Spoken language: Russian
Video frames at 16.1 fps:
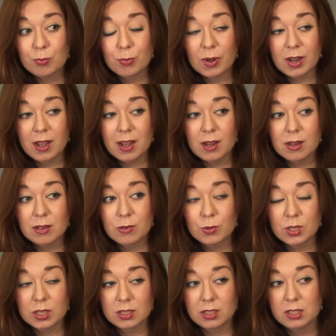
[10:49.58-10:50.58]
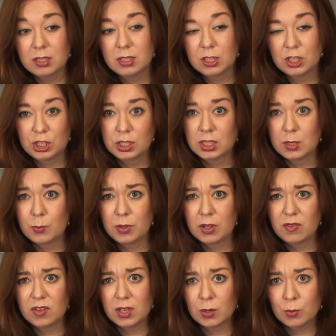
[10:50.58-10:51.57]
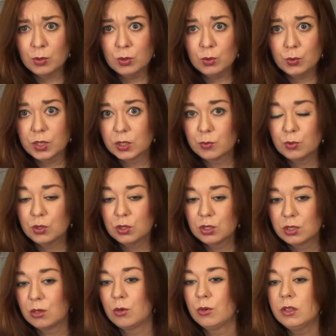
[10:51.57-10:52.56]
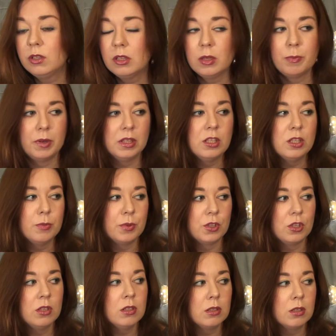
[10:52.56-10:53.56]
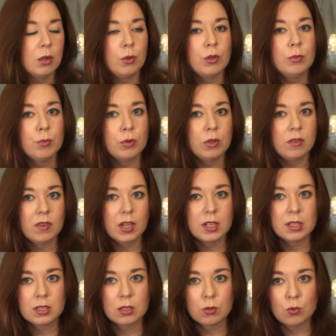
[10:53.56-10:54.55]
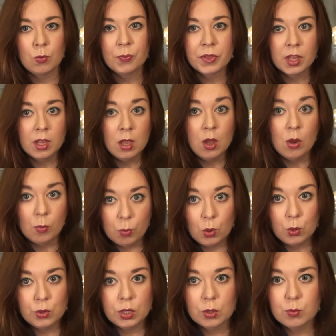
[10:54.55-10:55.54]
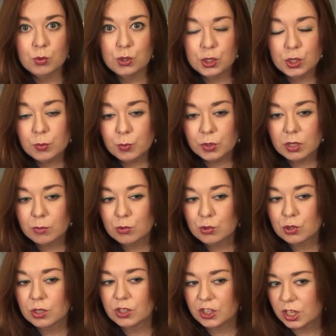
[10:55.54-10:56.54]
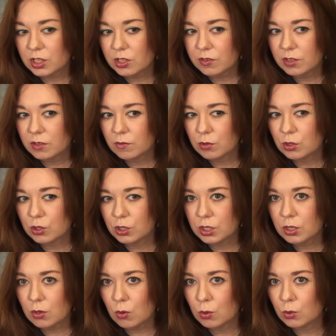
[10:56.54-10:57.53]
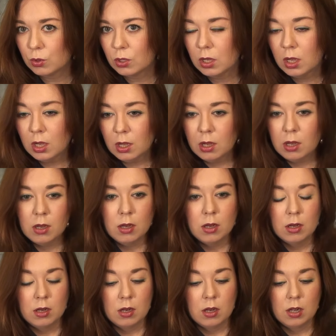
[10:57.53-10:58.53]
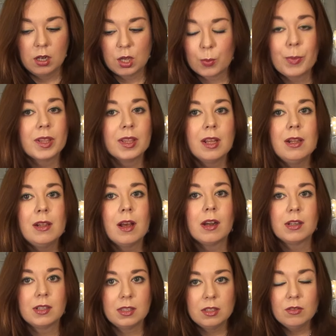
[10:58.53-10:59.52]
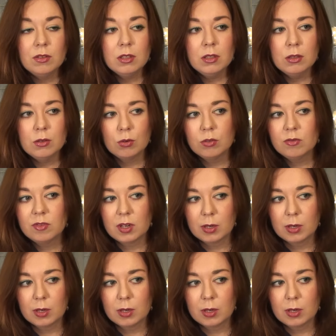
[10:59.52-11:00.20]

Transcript: пока у нас есть женские половые гормоны, у нас будет целлюлит. И по этой же причине целлюлит появляется у полных мужчин, потому что чаще всего жир, он гормонально активный, и он